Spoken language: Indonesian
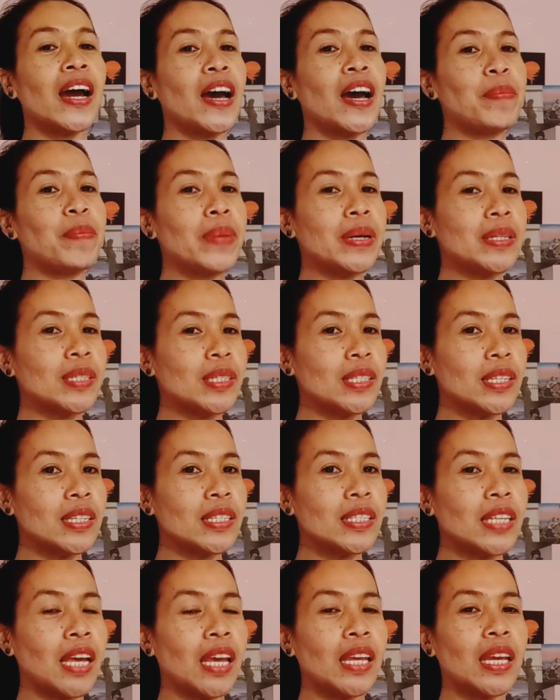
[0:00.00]
kapan sih
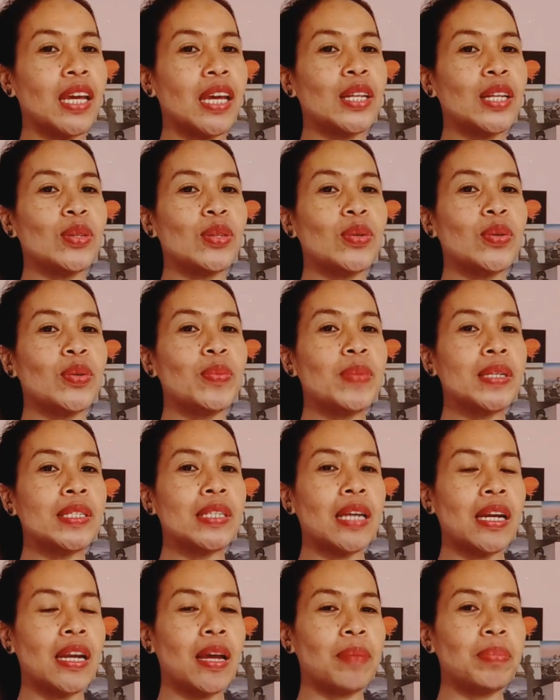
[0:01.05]
saya itu
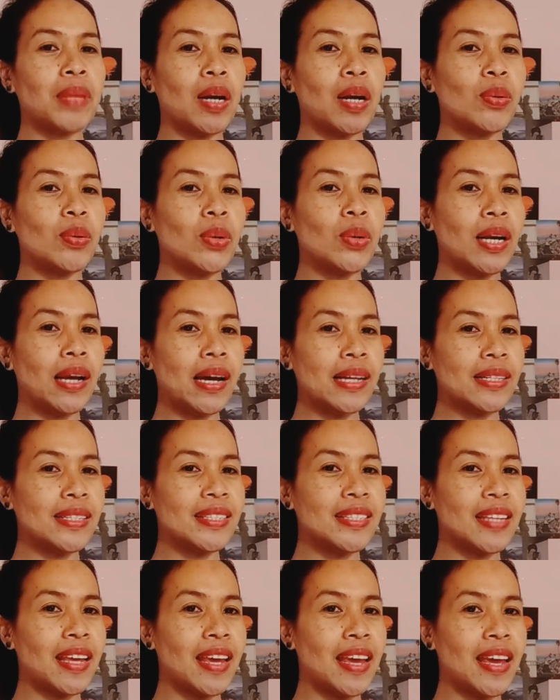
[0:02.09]
bisa daftar Google
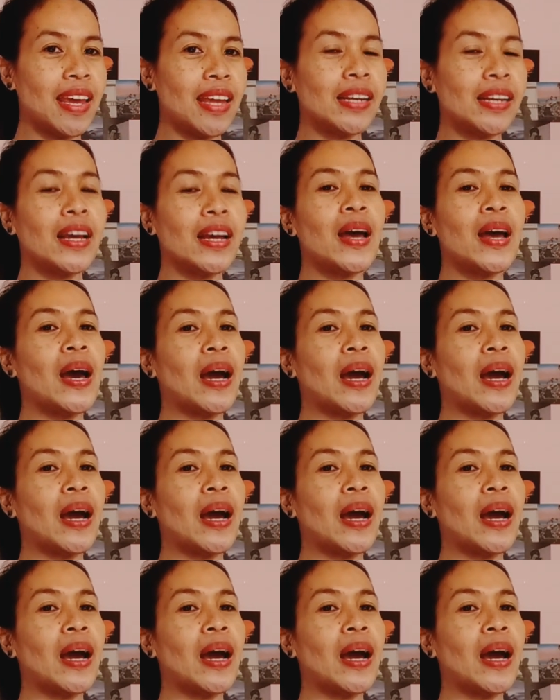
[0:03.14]
AdSense,